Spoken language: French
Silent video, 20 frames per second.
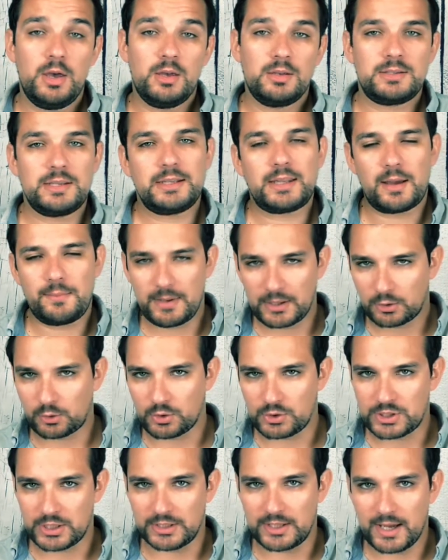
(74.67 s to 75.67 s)
c'est un
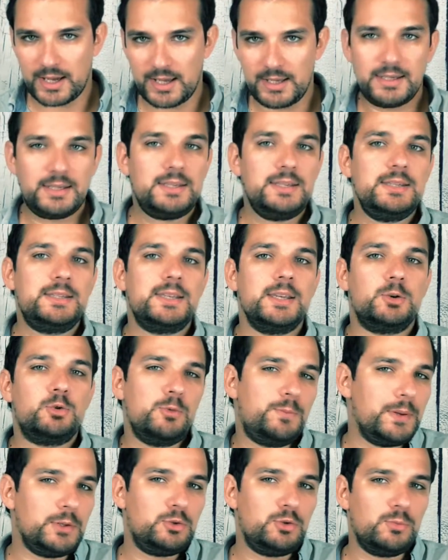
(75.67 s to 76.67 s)
maître Jedi qui s'est
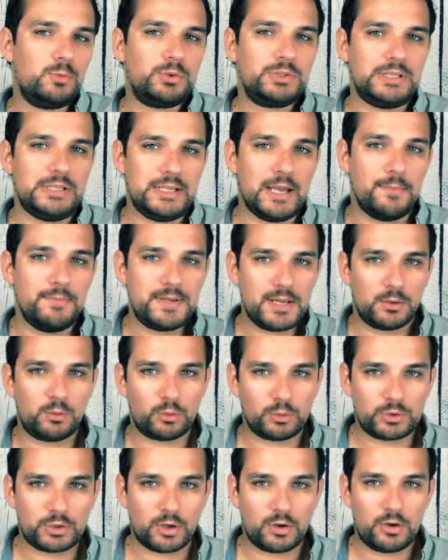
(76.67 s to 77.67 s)
coupé du monde il y a bien
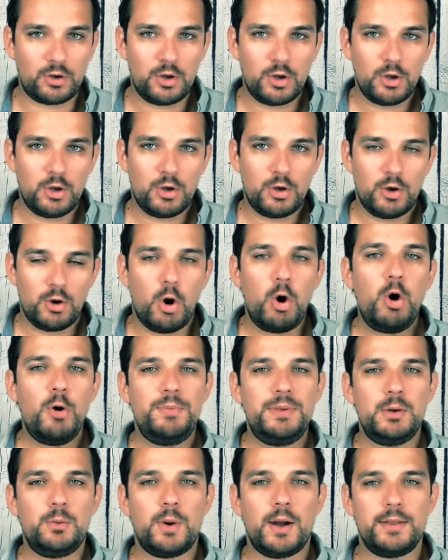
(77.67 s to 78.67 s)
longtemps,
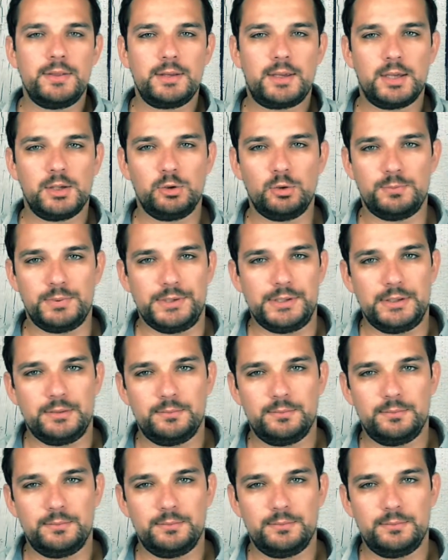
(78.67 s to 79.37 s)
Obi-Wan Kenobi.